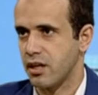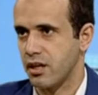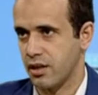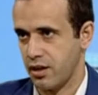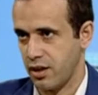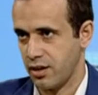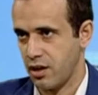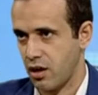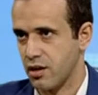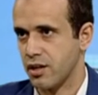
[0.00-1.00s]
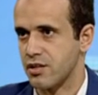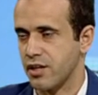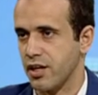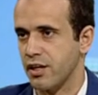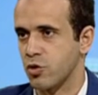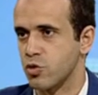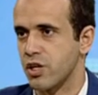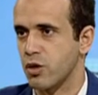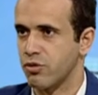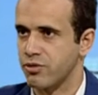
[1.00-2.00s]
يعني الحركه السياحيه
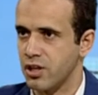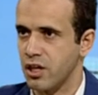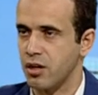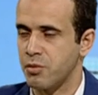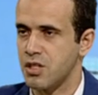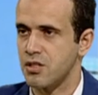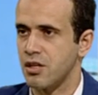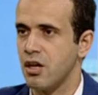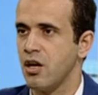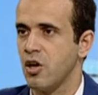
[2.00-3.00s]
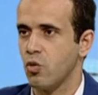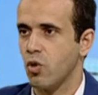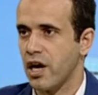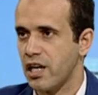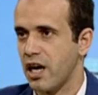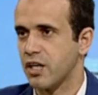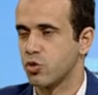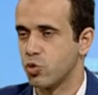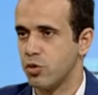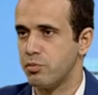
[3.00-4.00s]
الروسيه الوافده الى مصر وهل
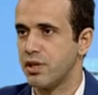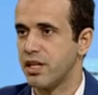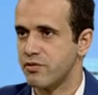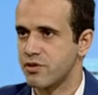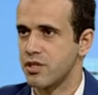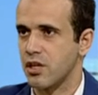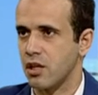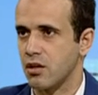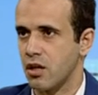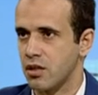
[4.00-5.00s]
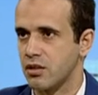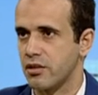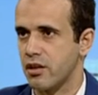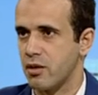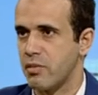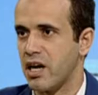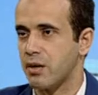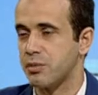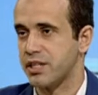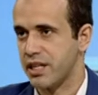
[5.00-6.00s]
هتكون بنفس القدر مع
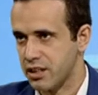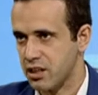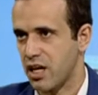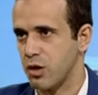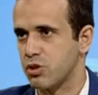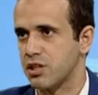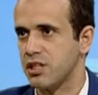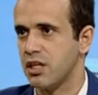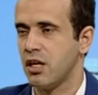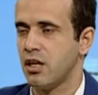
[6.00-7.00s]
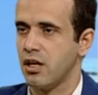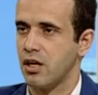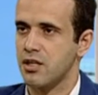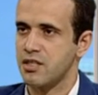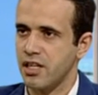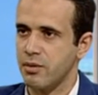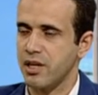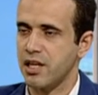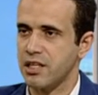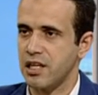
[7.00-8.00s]
بدايه العوده دي زي ما
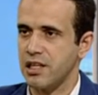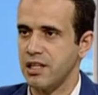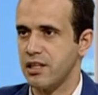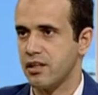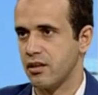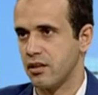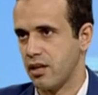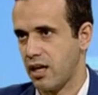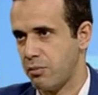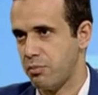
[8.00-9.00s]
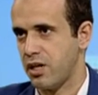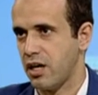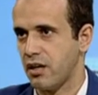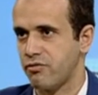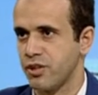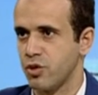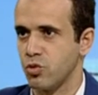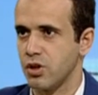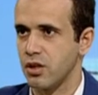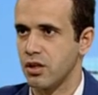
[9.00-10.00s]
كانت عليه قبل
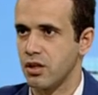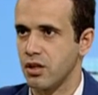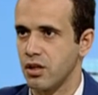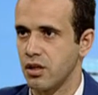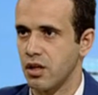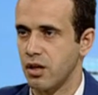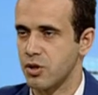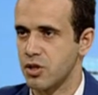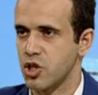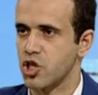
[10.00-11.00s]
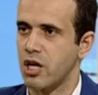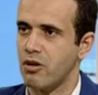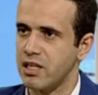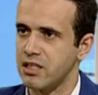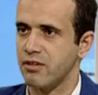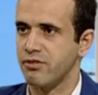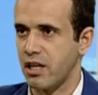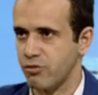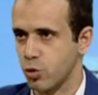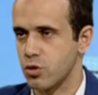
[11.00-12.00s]
2015 او حتى في
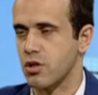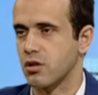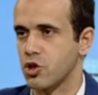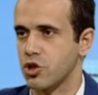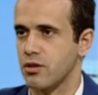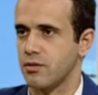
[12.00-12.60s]
2019 آه.